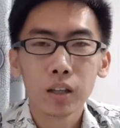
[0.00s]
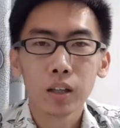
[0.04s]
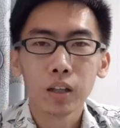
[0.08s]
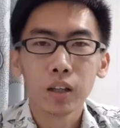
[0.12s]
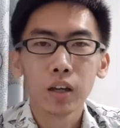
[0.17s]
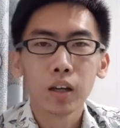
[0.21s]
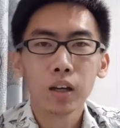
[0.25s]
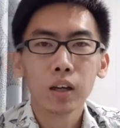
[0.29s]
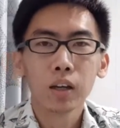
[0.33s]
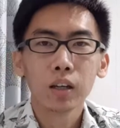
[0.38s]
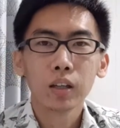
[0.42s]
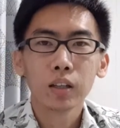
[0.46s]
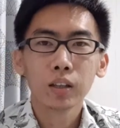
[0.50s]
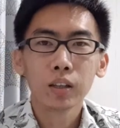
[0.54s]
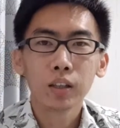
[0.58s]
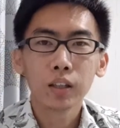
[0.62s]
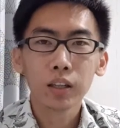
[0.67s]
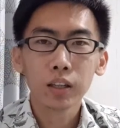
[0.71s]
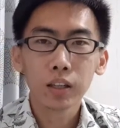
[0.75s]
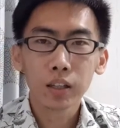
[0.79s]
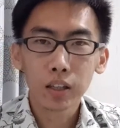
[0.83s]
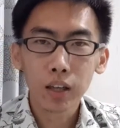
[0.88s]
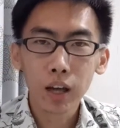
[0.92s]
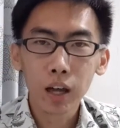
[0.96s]
ya
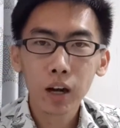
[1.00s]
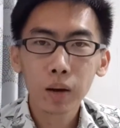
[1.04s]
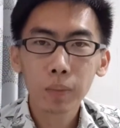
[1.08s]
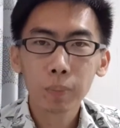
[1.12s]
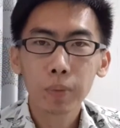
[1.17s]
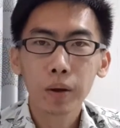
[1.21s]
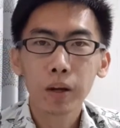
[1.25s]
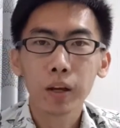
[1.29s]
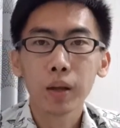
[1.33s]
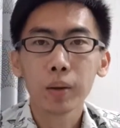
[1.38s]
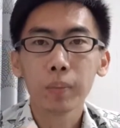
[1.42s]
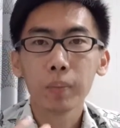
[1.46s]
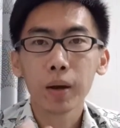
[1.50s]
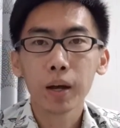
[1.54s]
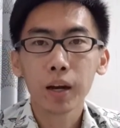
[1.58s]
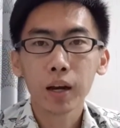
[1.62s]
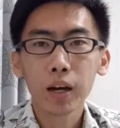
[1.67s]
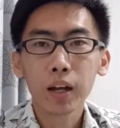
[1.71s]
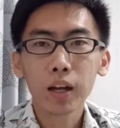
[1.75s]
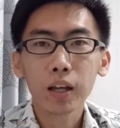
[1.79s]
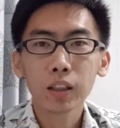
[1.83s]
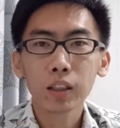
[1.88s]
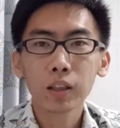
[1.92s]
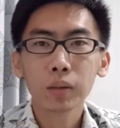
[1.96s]
tinggal
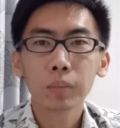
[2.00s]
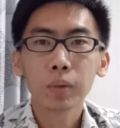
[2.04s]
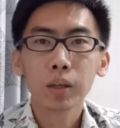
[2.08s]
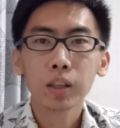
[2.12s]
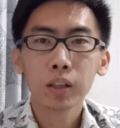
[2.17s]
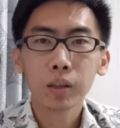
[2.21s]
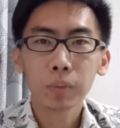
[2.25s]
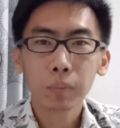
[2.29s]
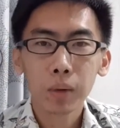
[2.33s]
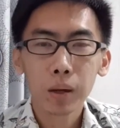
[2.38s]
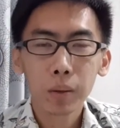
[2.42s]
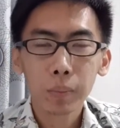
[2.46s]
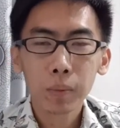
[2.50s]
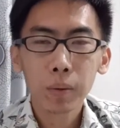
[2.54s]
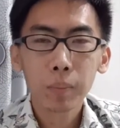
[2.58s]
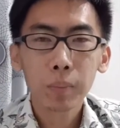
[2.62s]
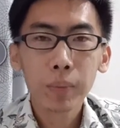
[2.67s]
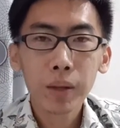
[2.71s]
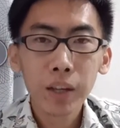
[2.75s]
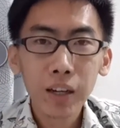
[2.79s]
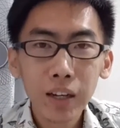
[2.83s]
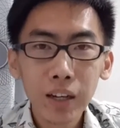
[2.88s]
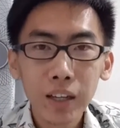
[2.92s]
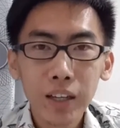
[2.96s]
bagaimana teman-teman
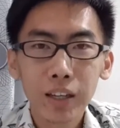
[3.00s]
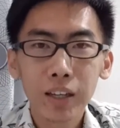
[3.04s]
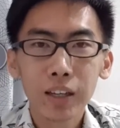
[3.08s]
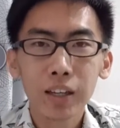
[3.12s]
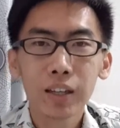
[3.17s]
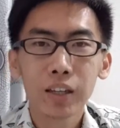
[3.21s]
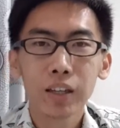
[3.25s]
memilih